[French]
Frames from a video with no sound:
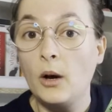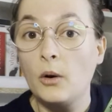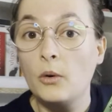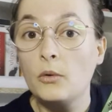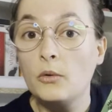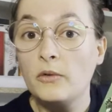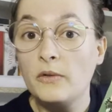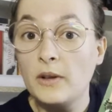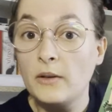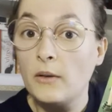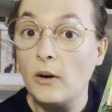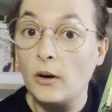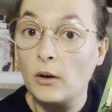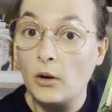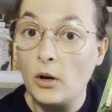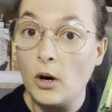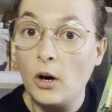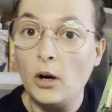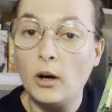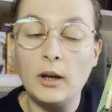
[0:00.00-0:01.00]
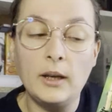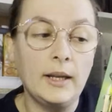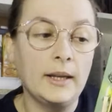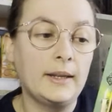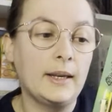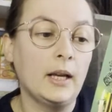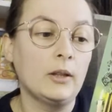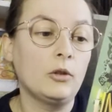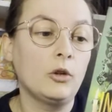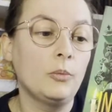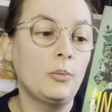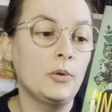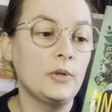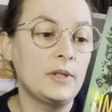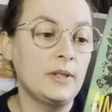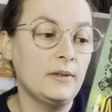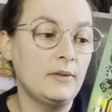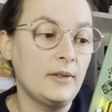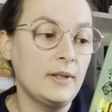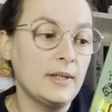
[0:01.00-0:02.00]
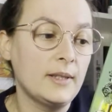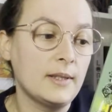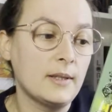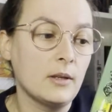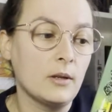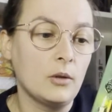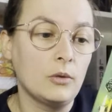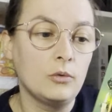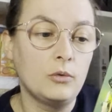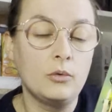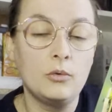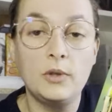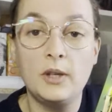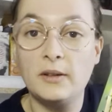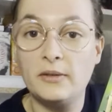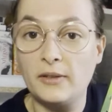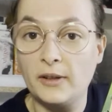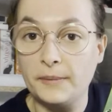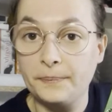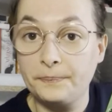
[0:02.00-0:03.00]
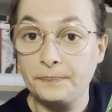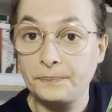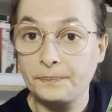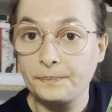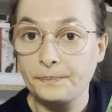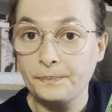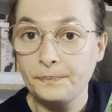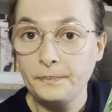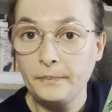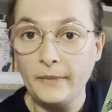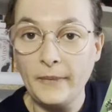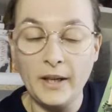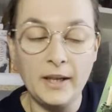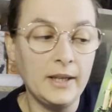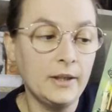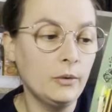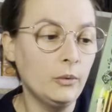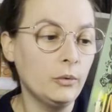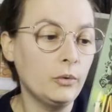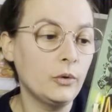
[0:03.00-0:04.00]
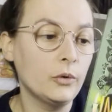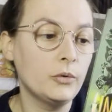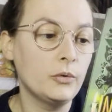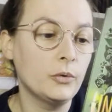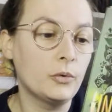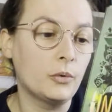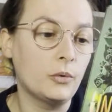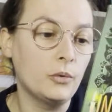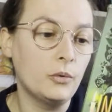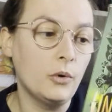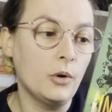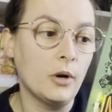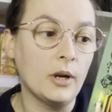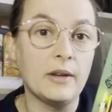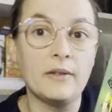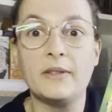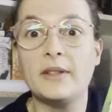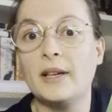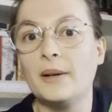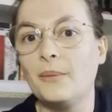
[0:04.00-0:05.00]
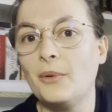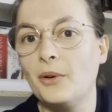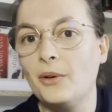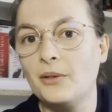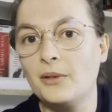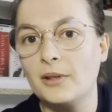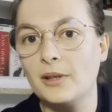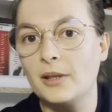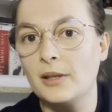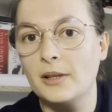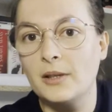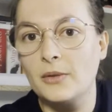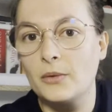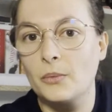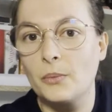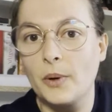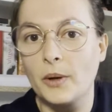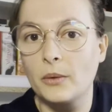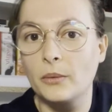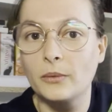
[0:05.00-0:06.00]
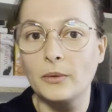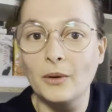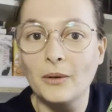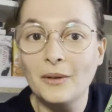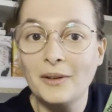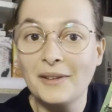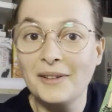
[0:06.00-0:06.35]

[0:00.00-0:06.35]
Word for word: où vivent encore les quatre petits-fils du défunt. Et donc, euh, du coup, euh, évidemment, ils sont pas contents.